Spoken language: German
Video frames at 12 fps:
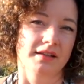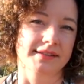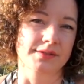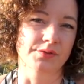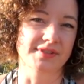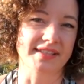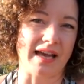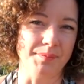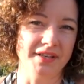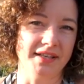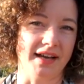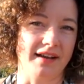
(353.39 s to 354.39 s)

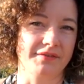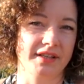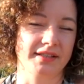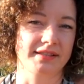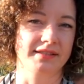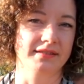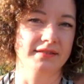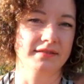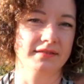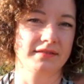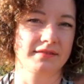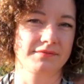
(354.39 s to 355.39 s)
Zusammenarbeiten
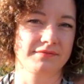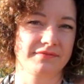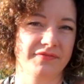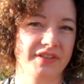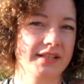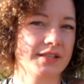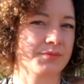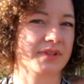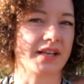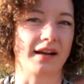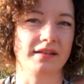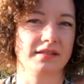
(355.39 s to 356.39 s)
will ich
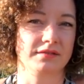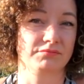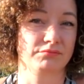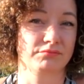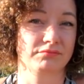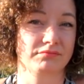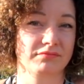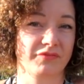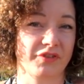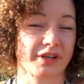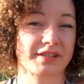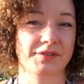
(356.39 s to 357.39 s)
mit allen
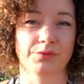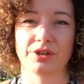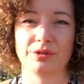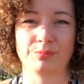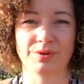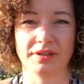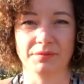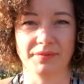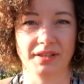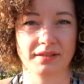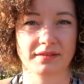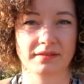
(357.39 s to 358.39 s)
Fraktionen im
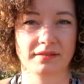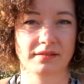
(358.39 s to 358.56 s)
Parlament